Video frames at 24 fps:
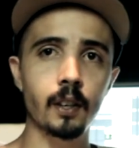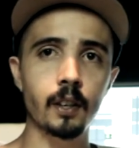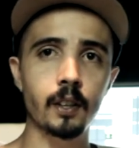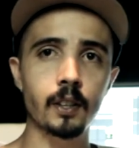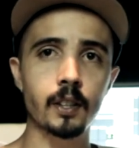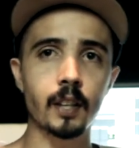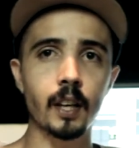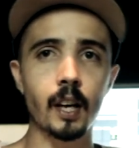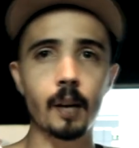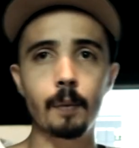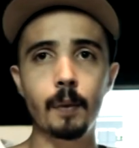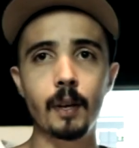
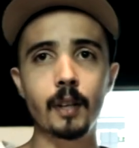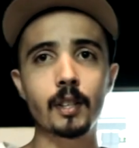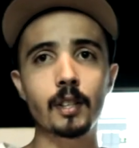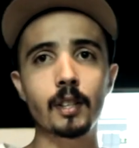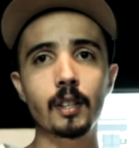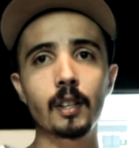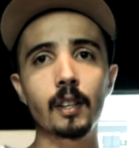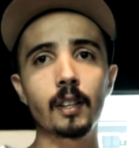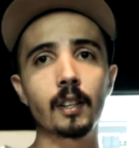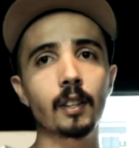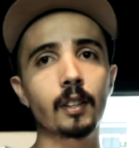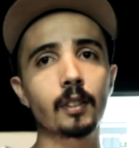Antigamente
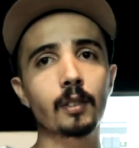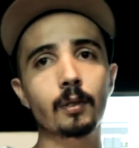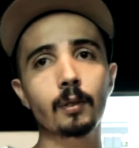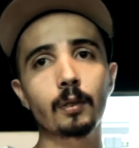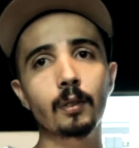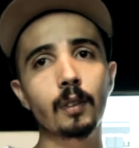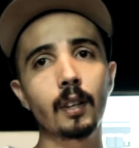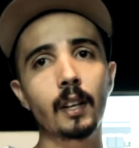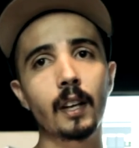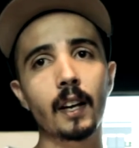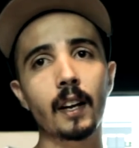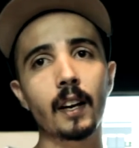
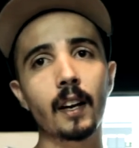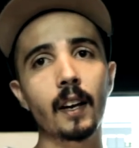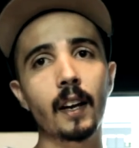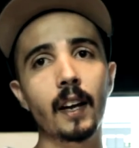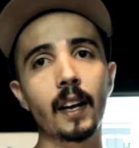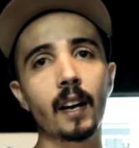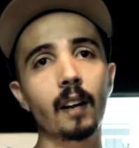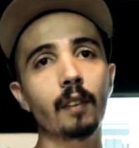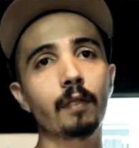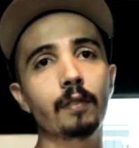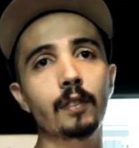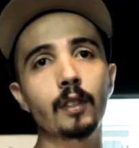isso era,
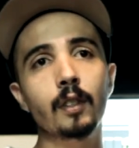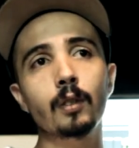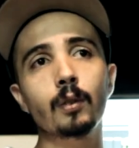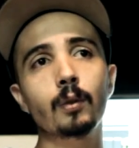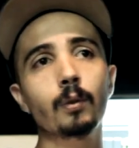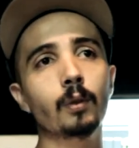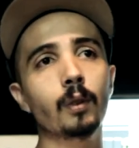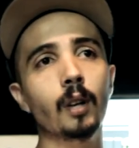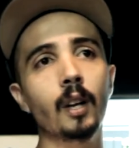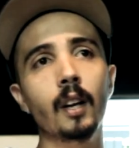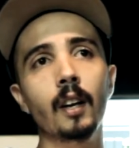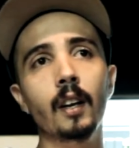era
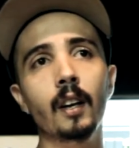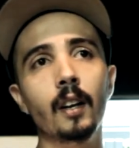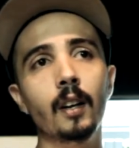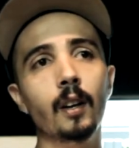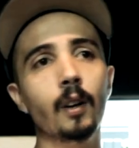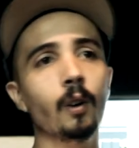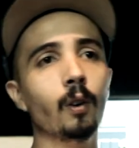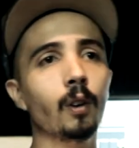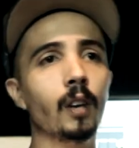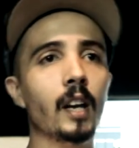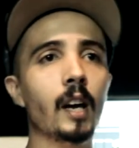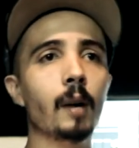visto.
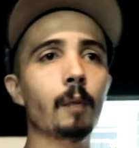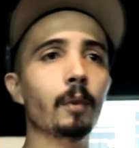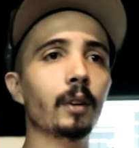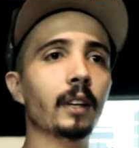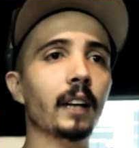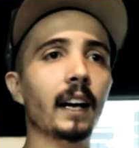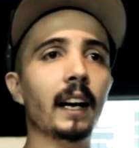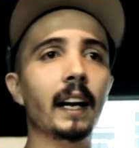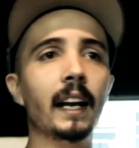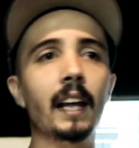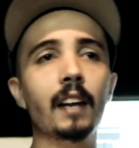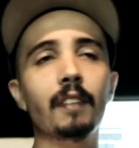Eu lembro que
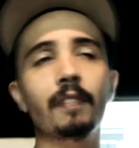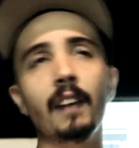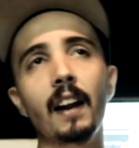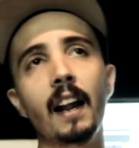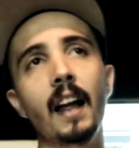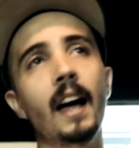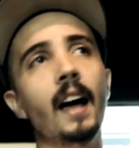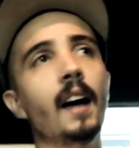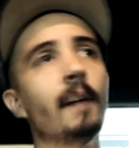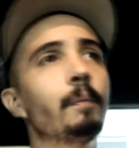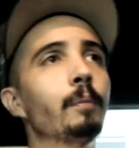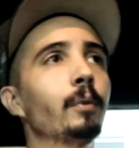a galera
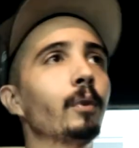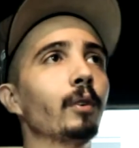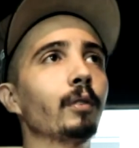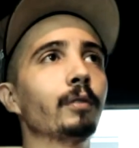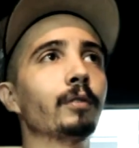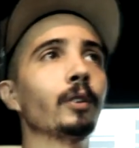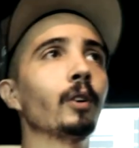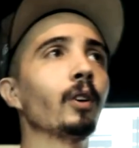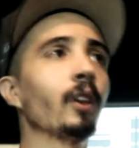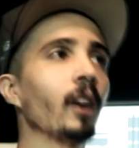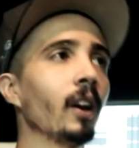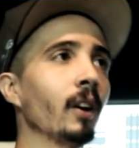falava, ah, pô,
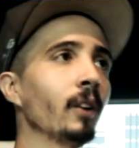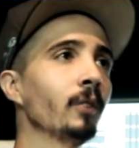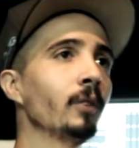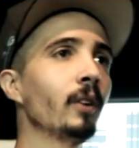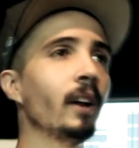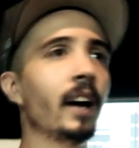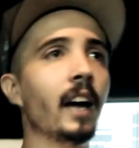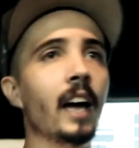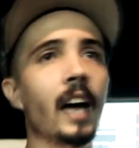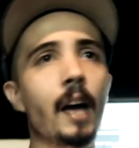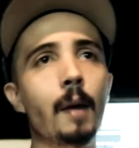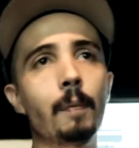violão no
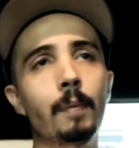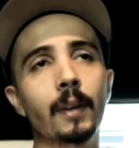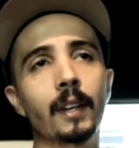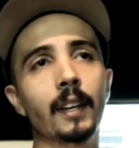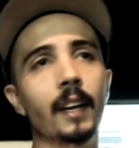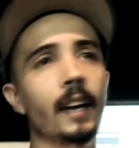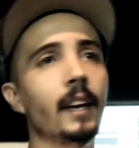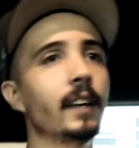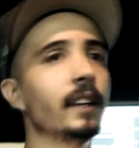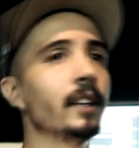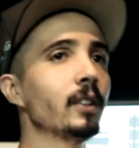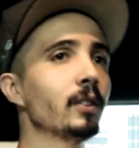rap,
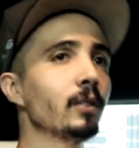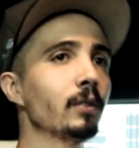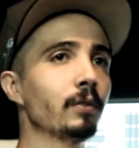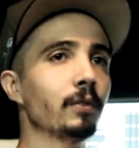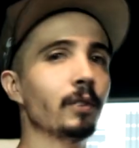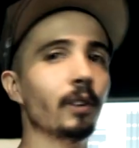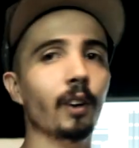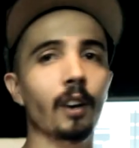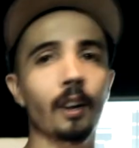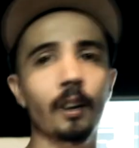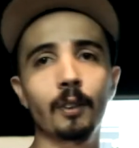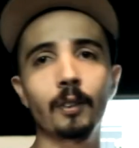que isso,
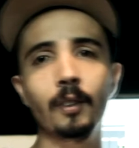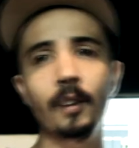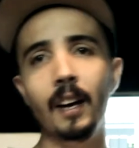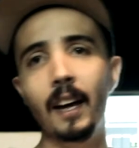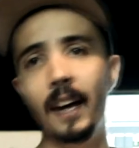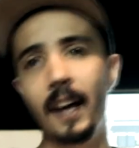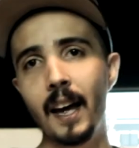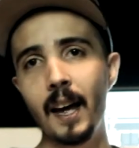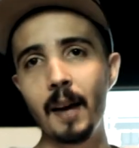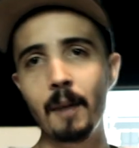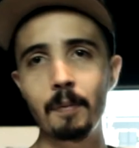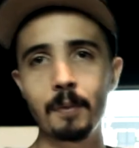violão no
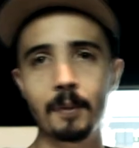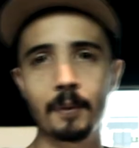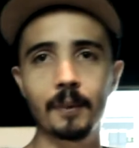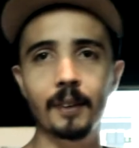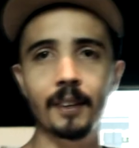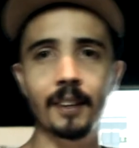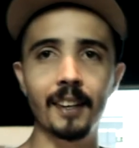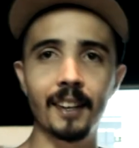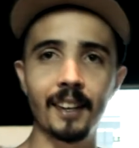rap?